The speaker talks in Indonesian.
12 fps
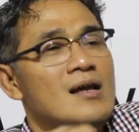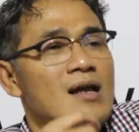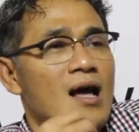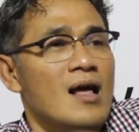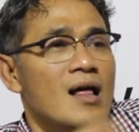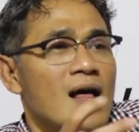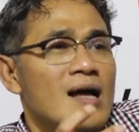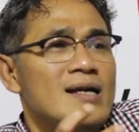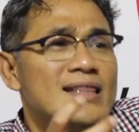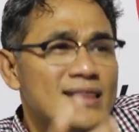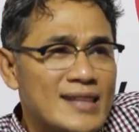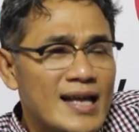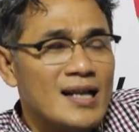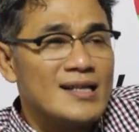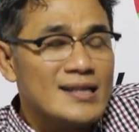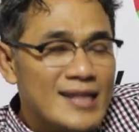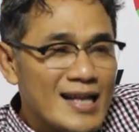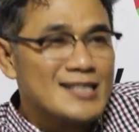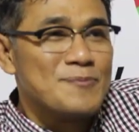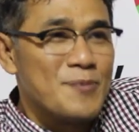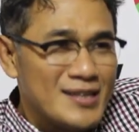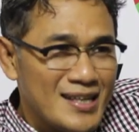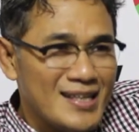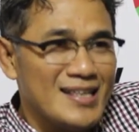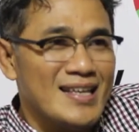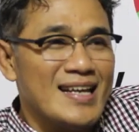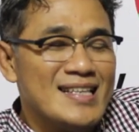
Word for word: Nah, detail-detail seperti ini,